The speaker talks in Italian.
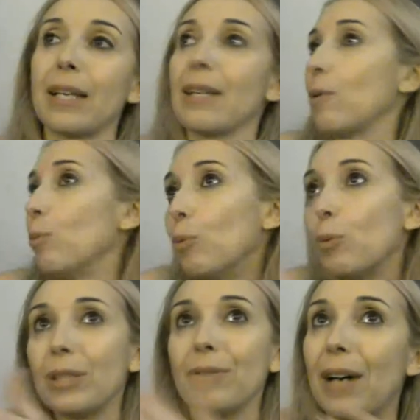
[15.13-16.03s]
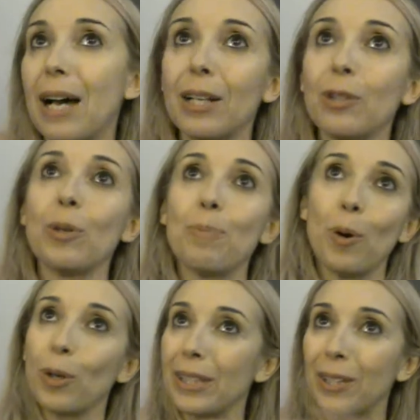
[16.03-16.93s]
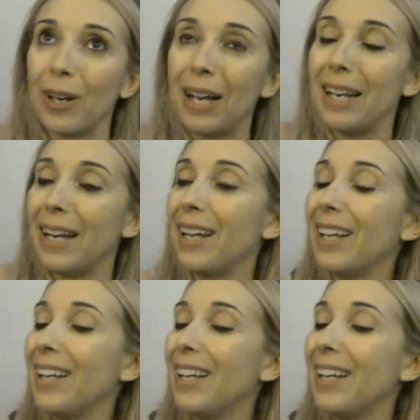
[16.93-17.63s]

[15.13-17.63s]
e che comunque si fanno e portano alla,